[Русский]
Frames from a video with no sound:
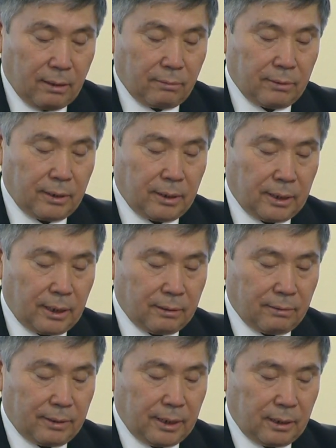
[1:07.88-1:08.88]
в
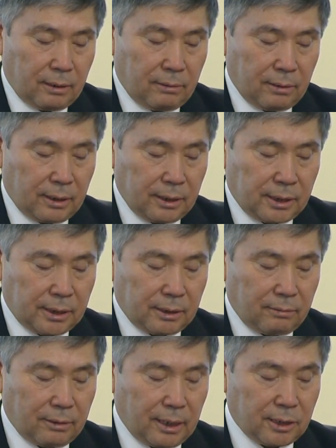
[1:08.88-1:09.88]
январе
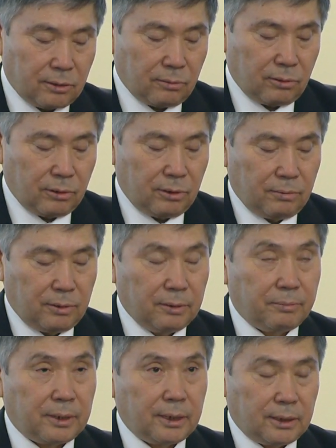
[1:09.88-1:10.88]
2012 года был
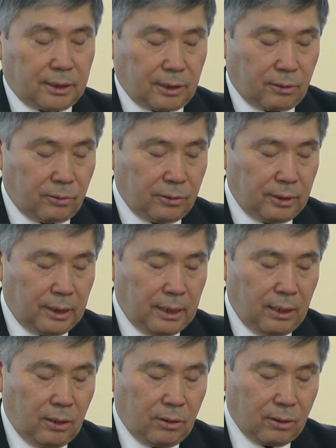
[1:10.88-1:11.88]
принят закон
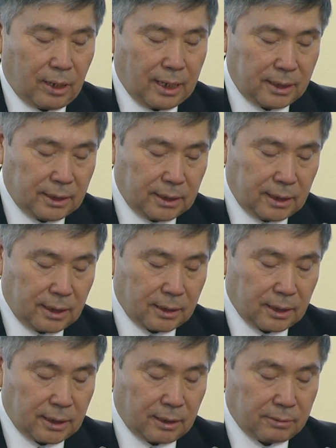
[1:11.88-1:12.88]
о газе и
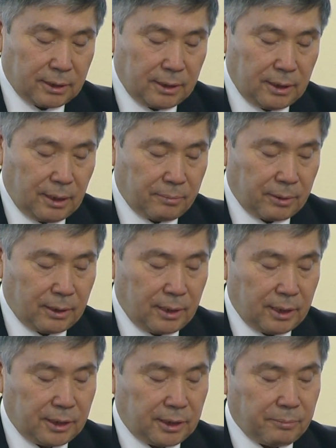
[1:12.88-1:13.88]
газоснабжении,
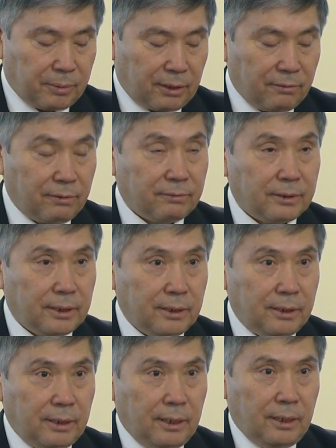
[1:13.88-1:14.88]
определяющий
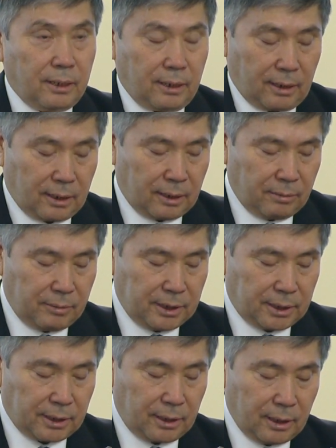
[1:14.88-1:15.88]
правовые и
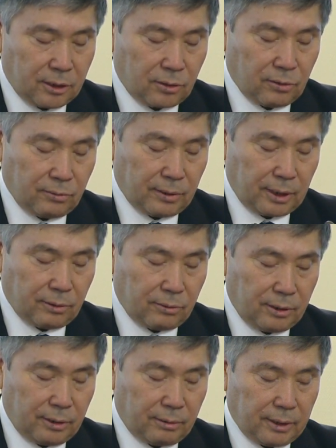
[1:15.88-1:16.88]
экономические основы
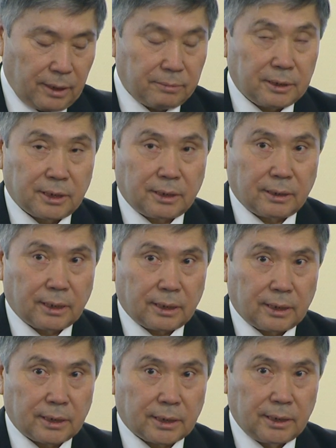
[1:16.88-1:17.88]
регулирования общественных
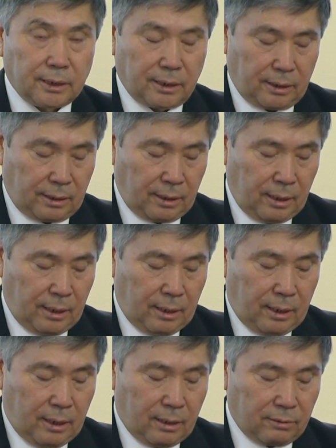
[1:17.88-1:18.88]
отношений
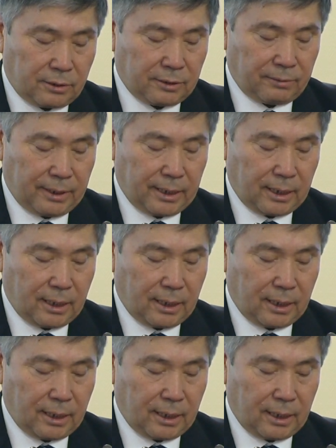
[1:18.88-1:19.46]
в сфере